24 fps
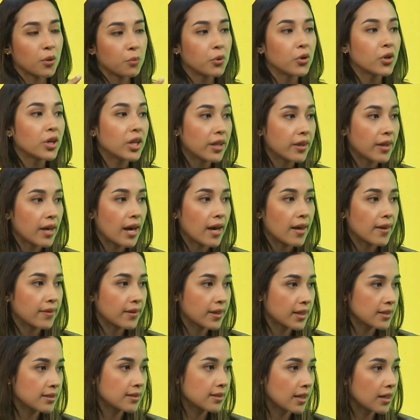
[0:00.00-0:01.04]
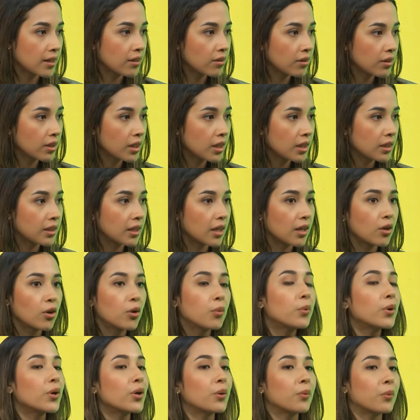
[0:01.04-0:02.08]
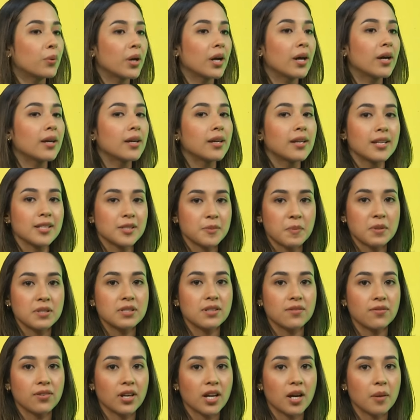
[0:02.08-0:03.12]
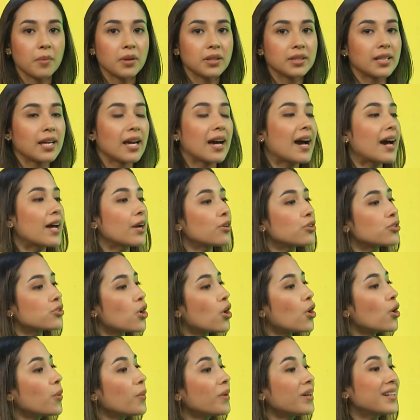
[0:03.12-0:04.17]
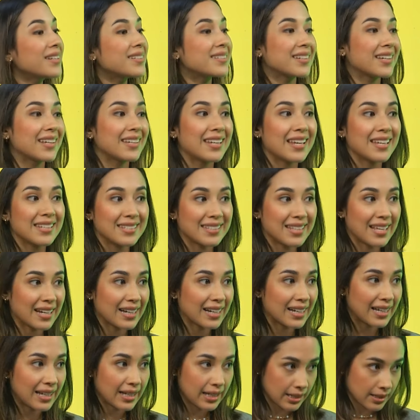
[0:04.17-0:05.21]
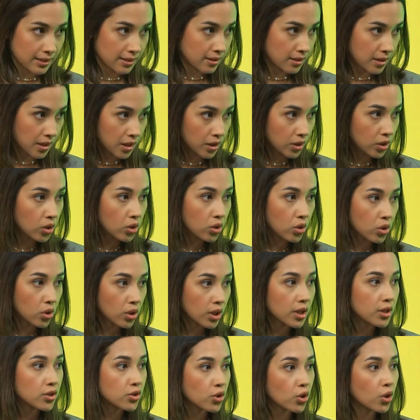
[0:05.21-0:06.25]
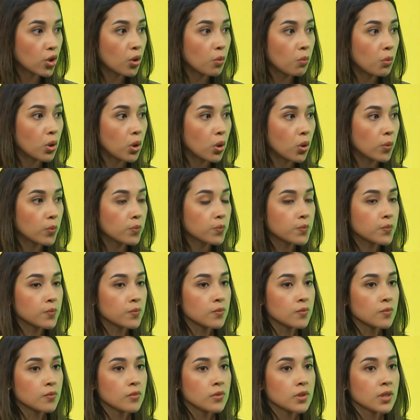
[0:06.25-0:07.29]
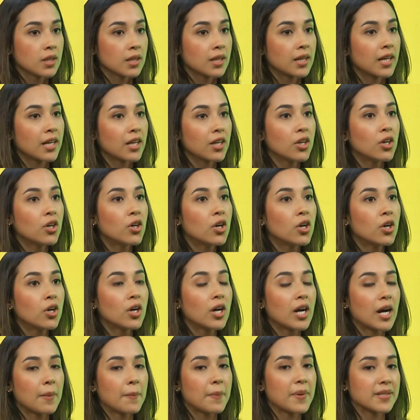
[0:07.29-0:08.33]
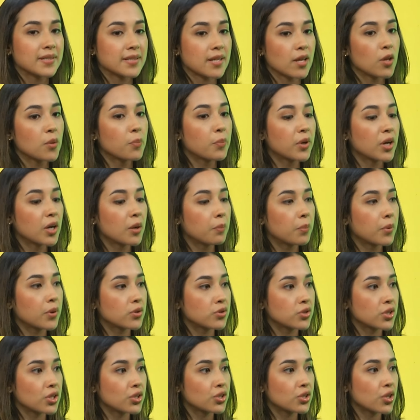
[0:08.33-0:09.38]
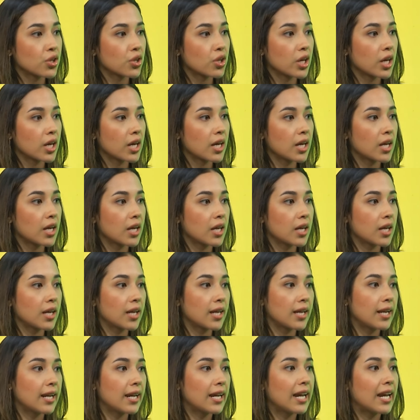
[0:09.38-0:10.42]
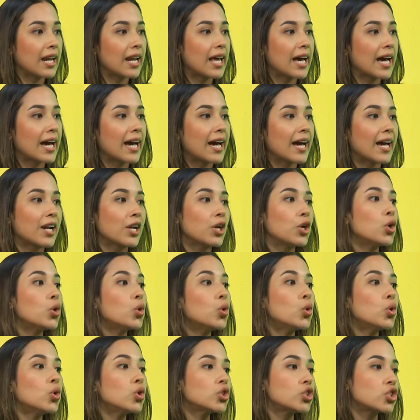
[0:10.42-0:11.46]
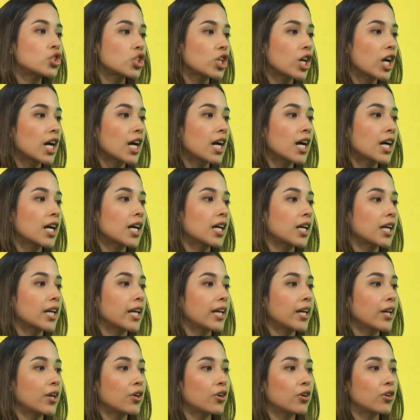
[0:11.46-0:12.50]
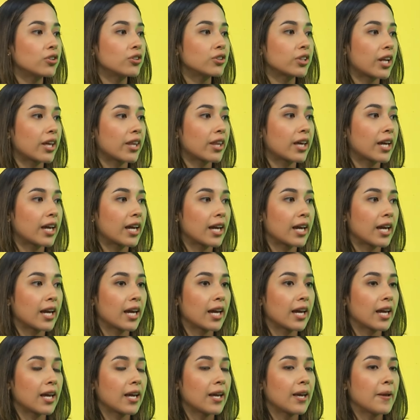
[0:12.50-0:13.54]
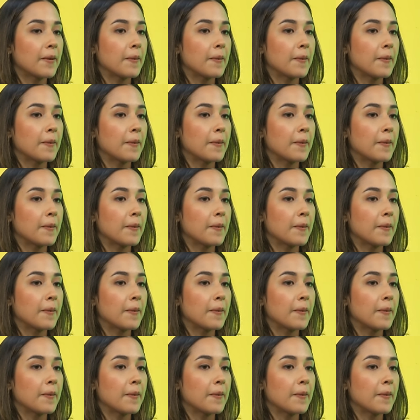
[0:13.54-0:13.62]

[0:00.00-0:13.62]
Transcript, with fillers: comunidad que está en lo digital, o bueno, voy a ir específicamente a los jóvenes que ya están creciendo con eso como que no han pasado por el proceso de la lucha en contra de que